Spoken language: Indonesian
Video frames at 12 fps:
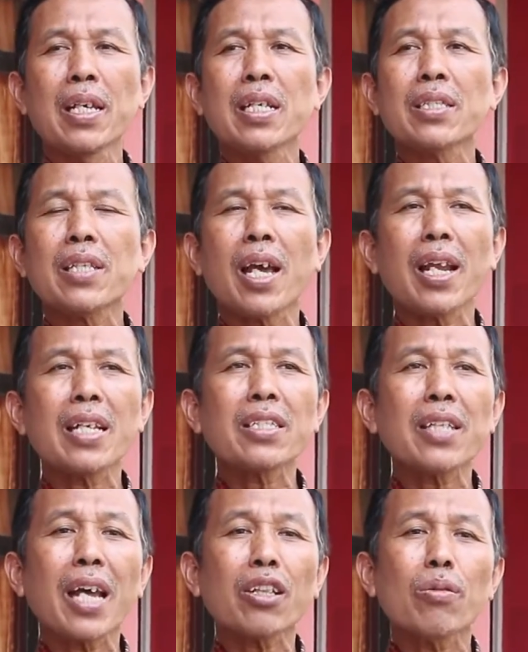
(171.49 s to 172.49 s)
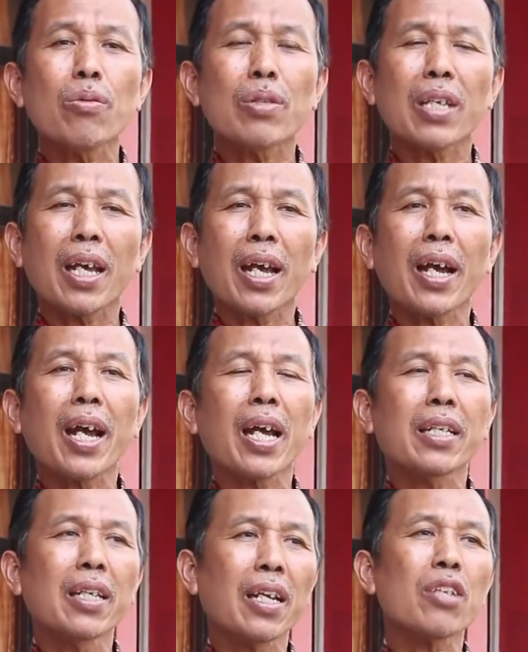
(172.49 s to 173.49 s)
Salah satunya
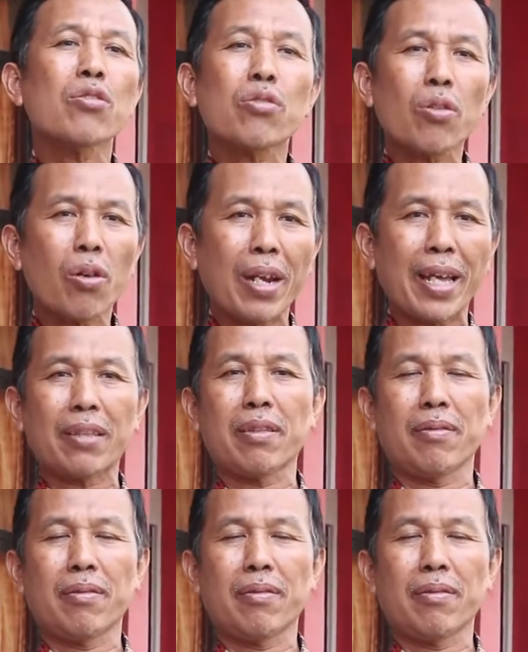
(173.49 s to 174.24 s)
adalah sholat.